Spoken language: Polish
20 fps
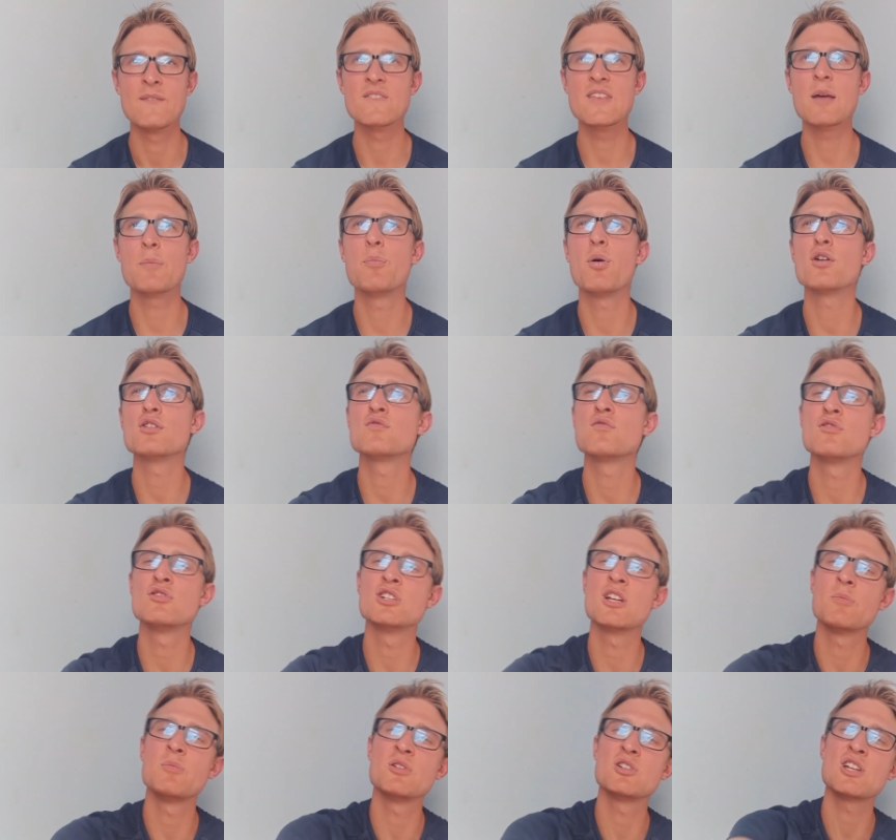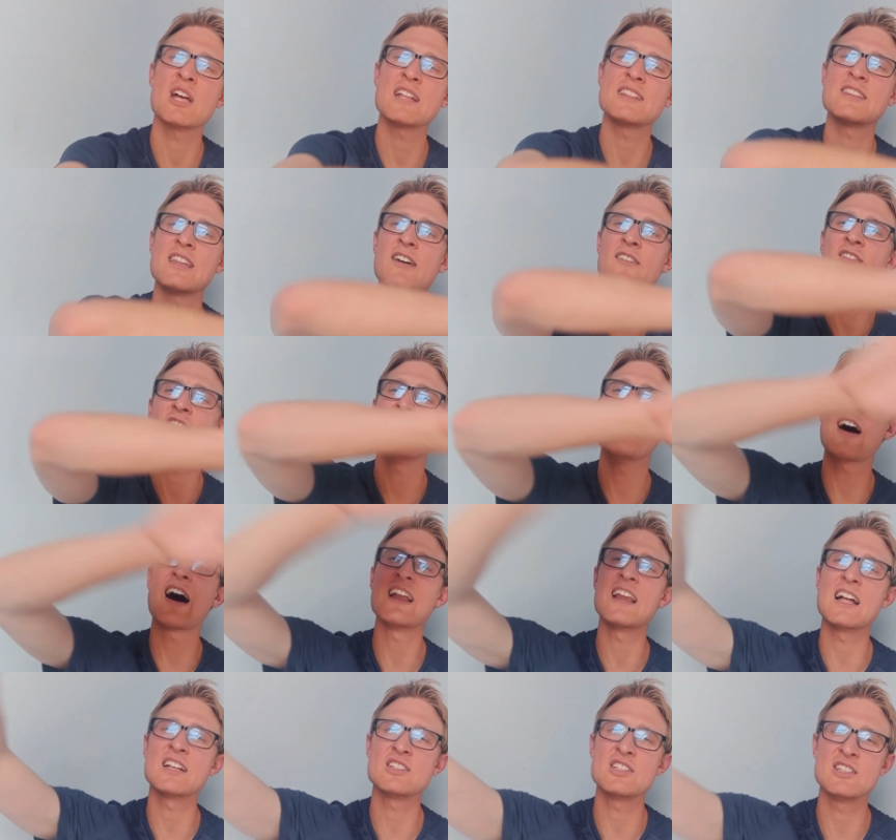Nie pozwól, żeby żadna
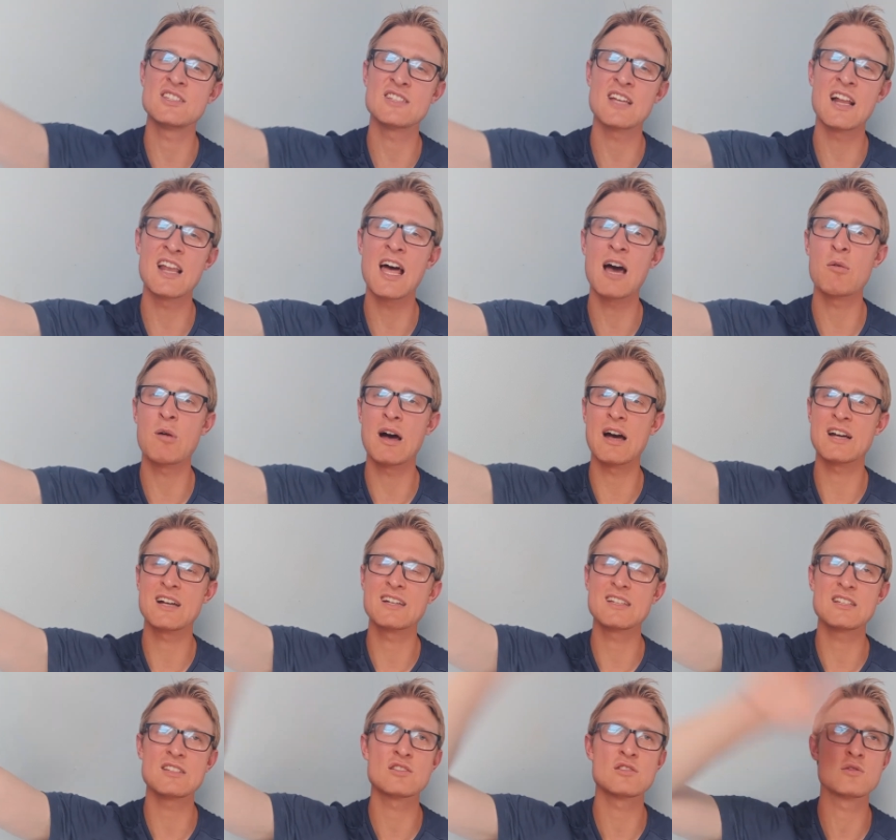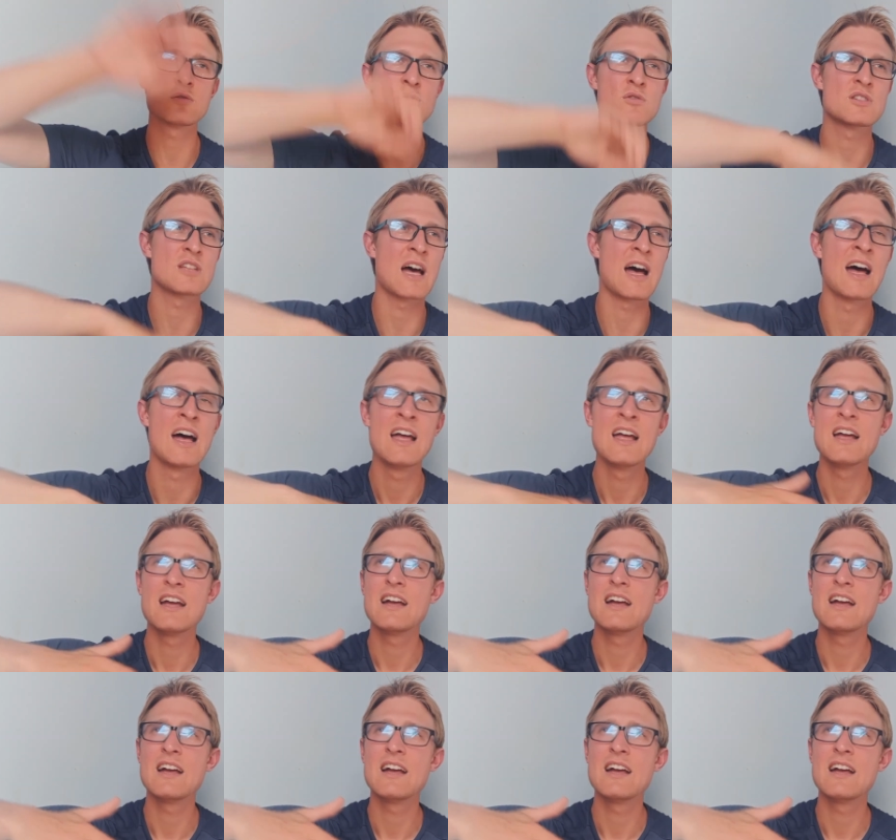fala ci zalała Chrystusa.